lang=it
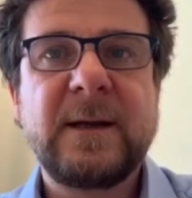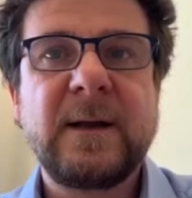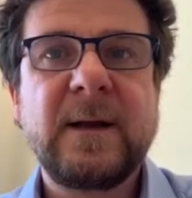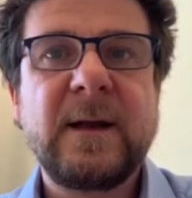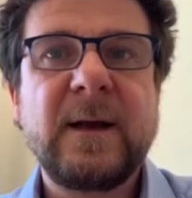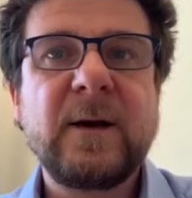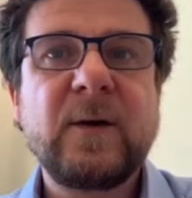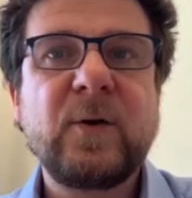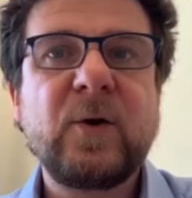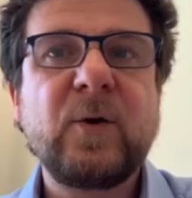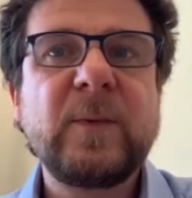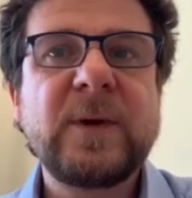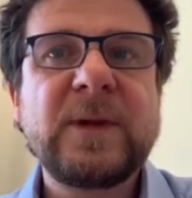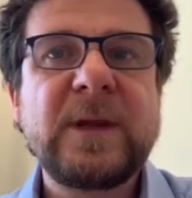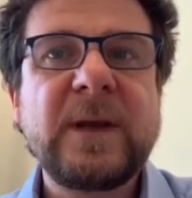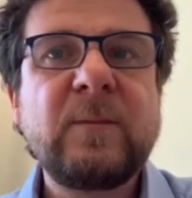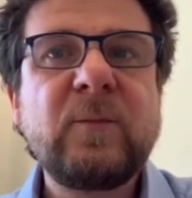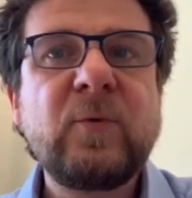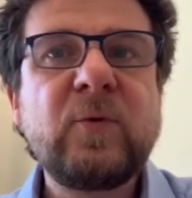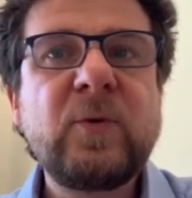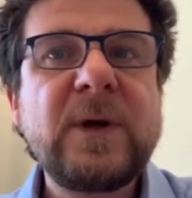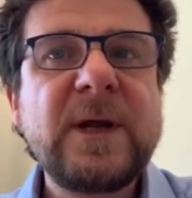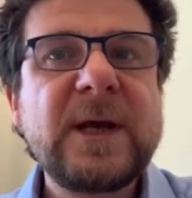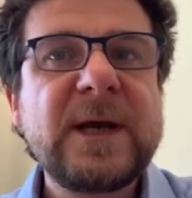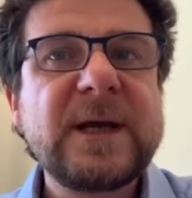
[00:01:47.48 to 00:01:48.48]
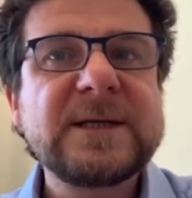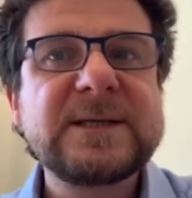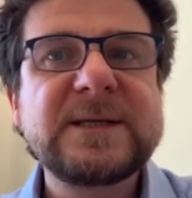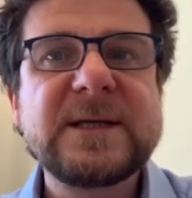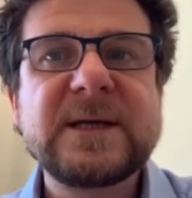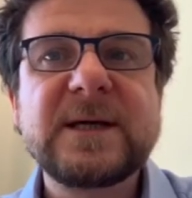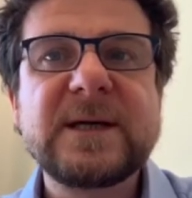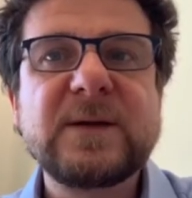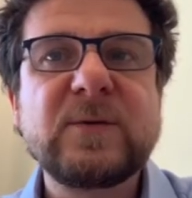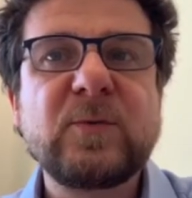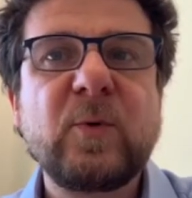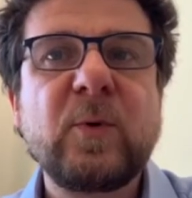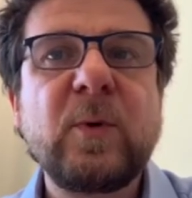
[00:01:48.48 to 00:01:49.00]
come dei bulli che si
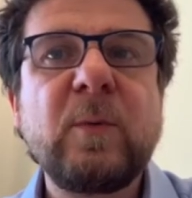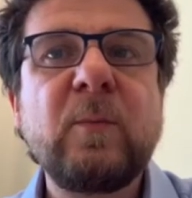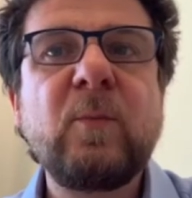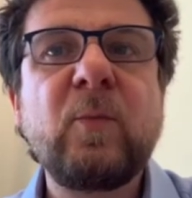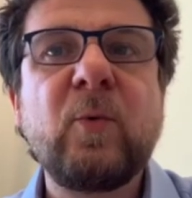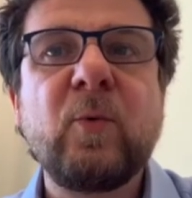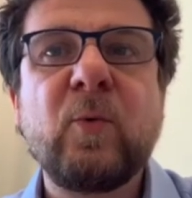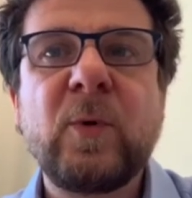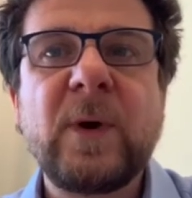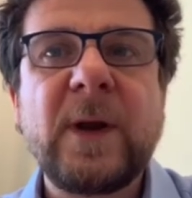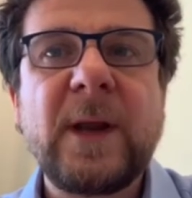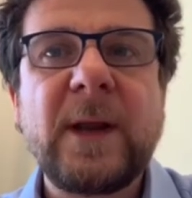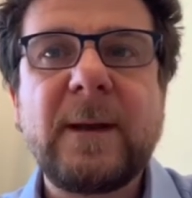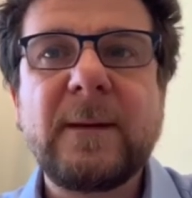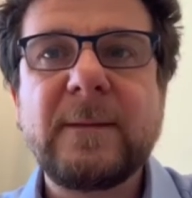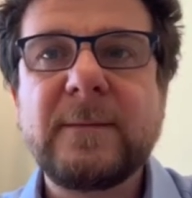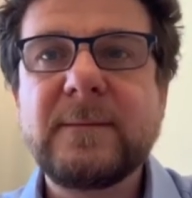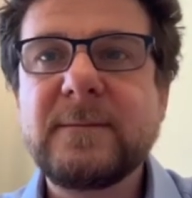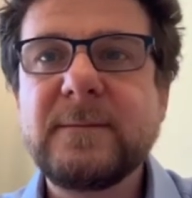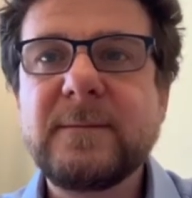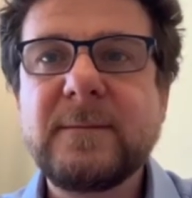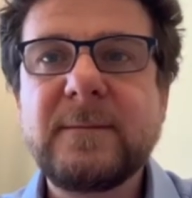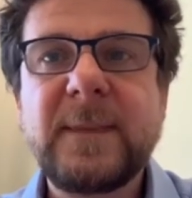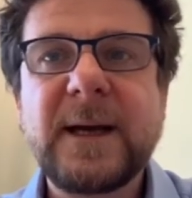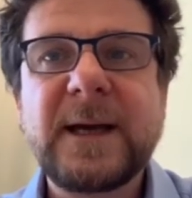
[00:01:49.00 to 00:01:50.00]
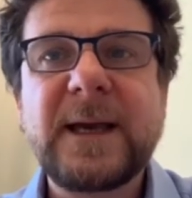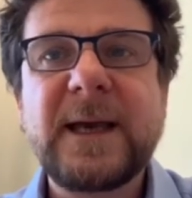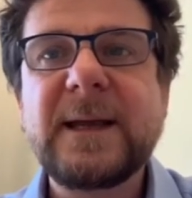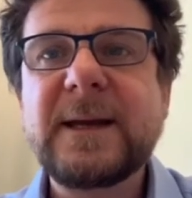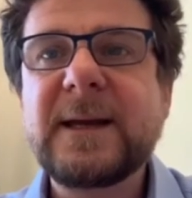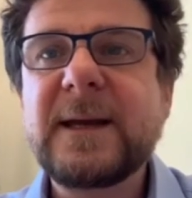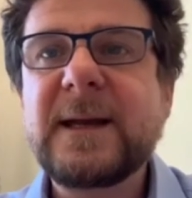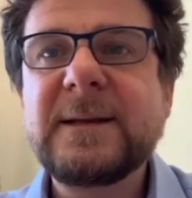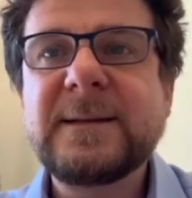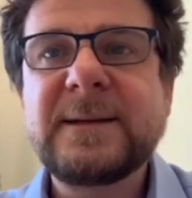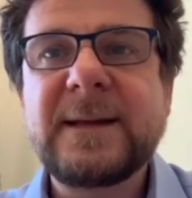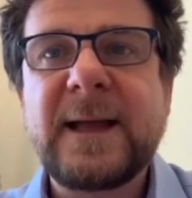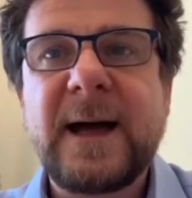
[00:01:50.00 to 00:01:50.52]
credono immuni ma che in
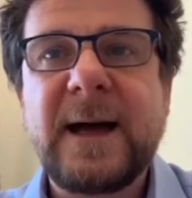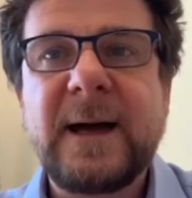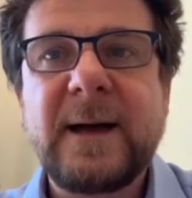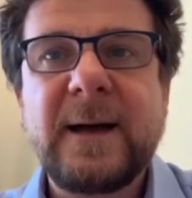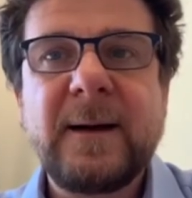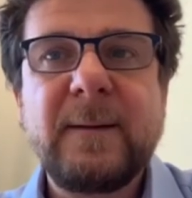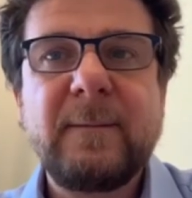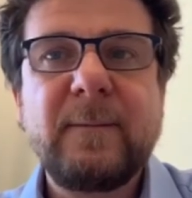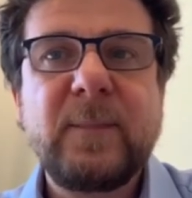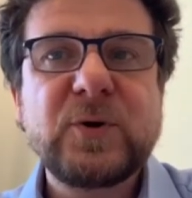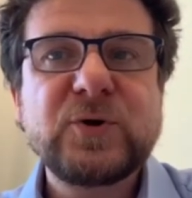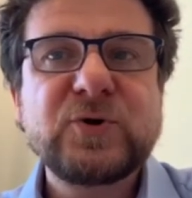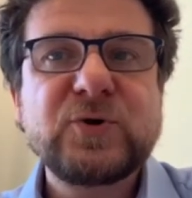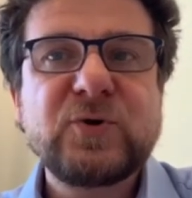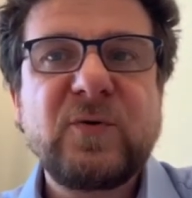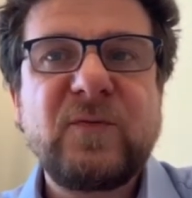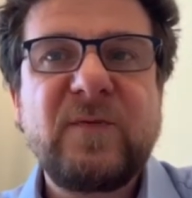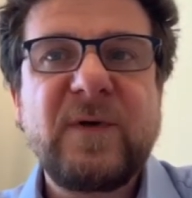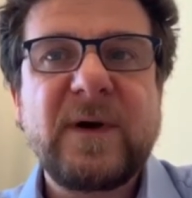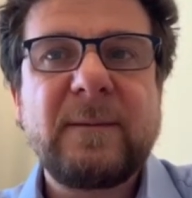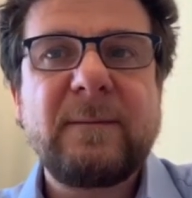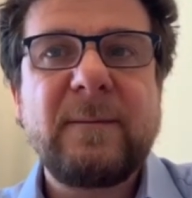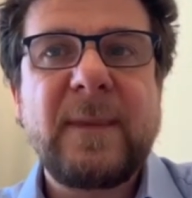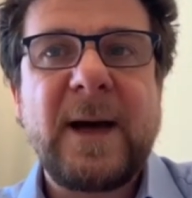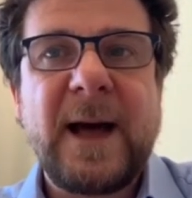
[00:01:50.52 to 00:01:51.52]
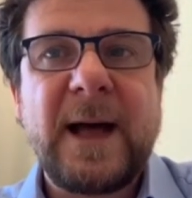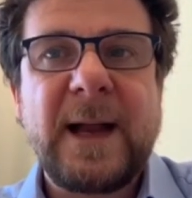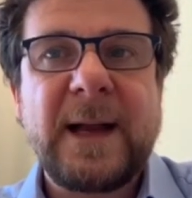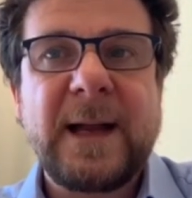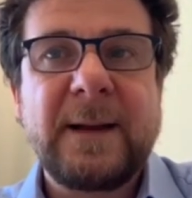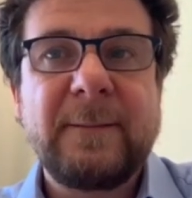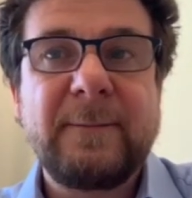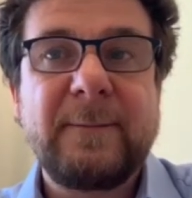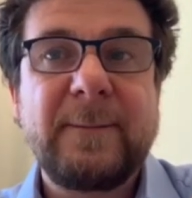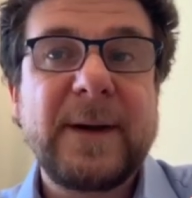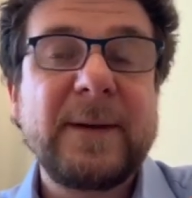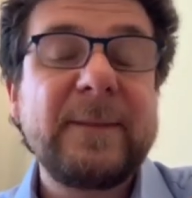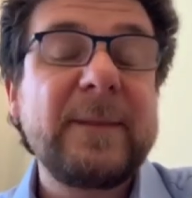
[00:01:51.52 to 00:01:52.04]
realtà possono far male,
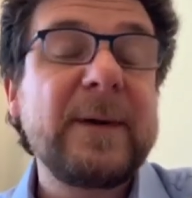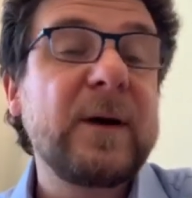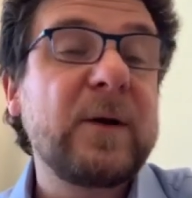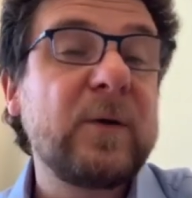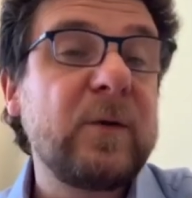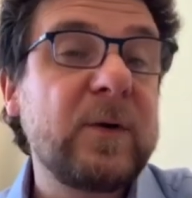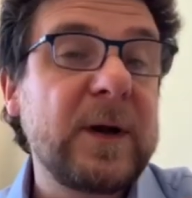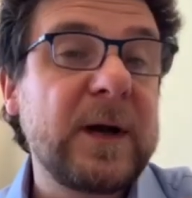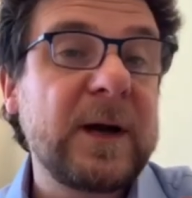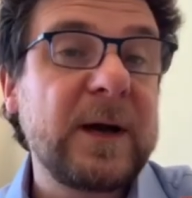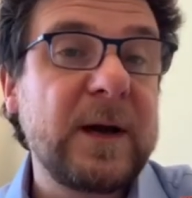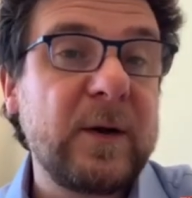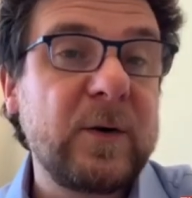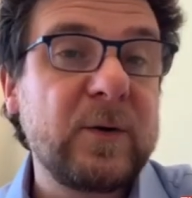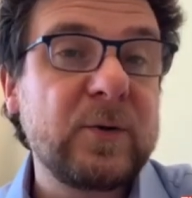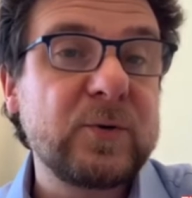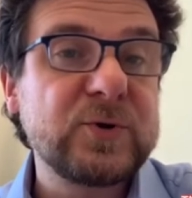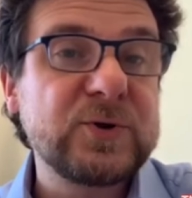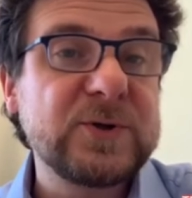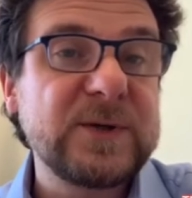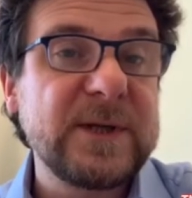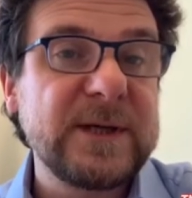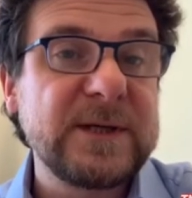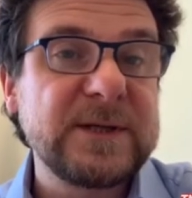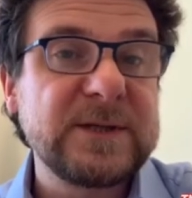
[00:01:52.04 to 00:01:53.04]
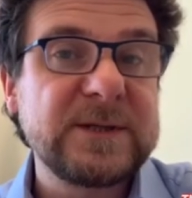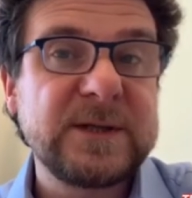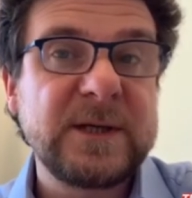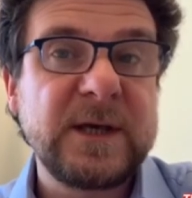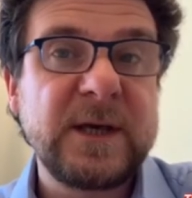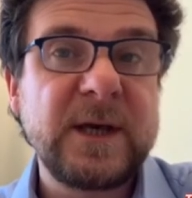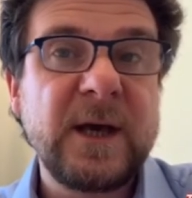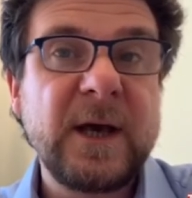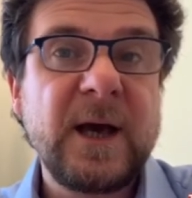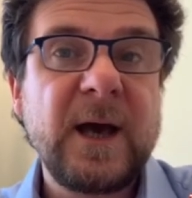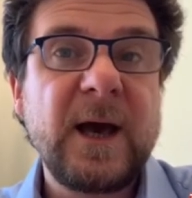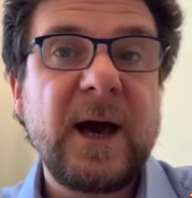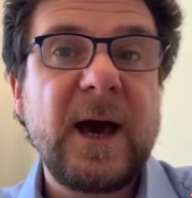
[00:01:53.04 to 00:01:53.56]
prima ancora che a loro stessi,
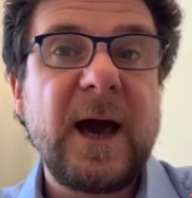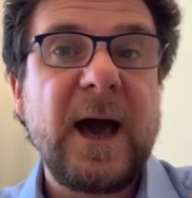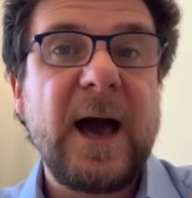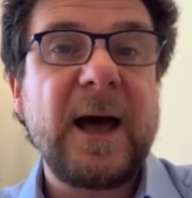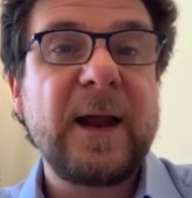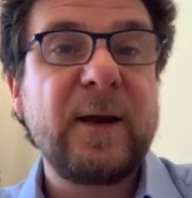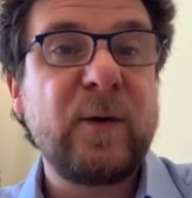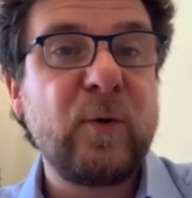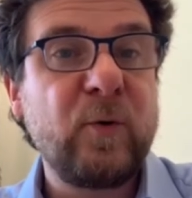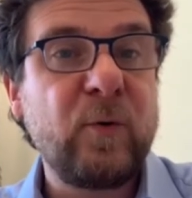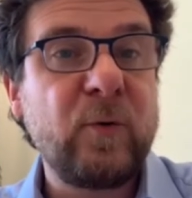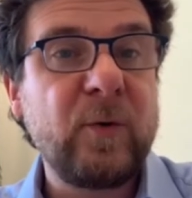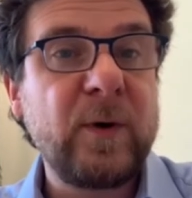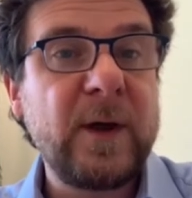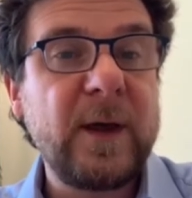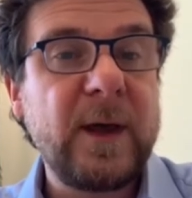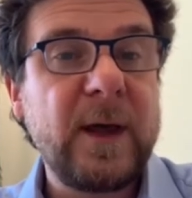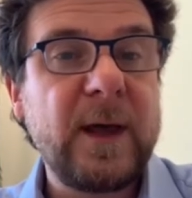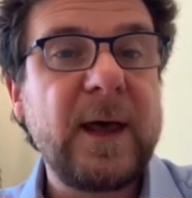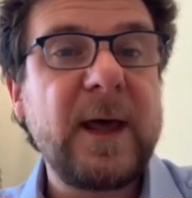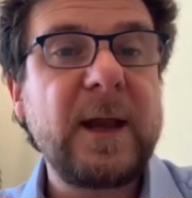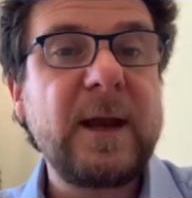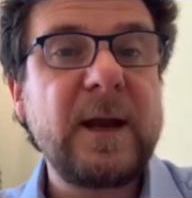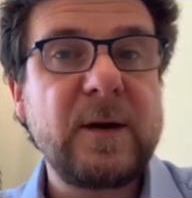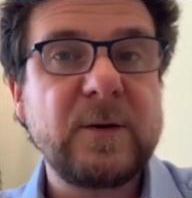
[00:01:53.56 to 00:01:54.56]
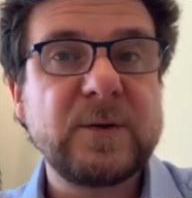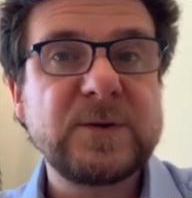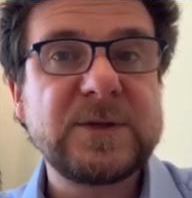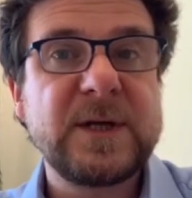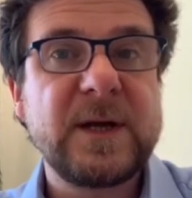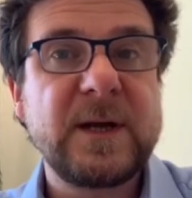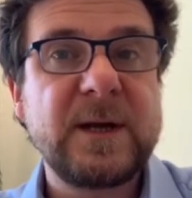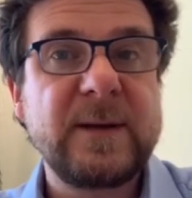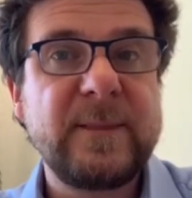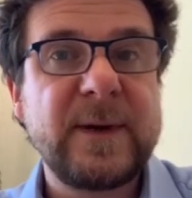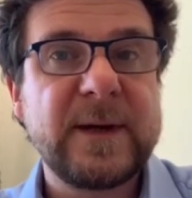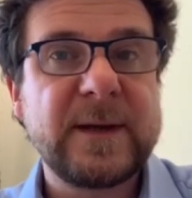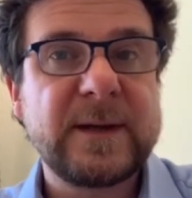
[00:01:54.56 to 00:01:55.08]
a noi e alla nostra
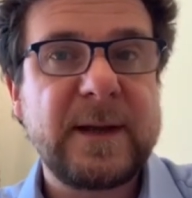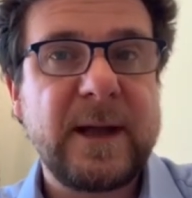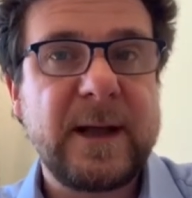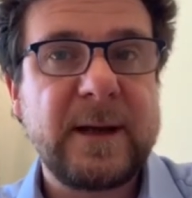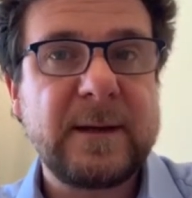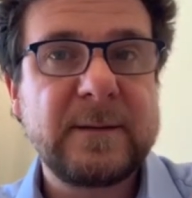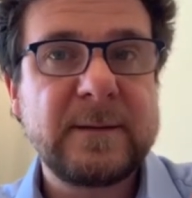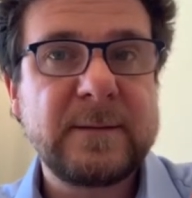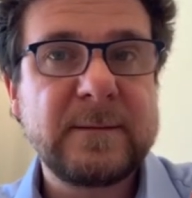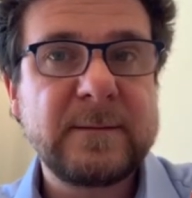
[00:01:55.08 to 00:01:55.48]
libertà.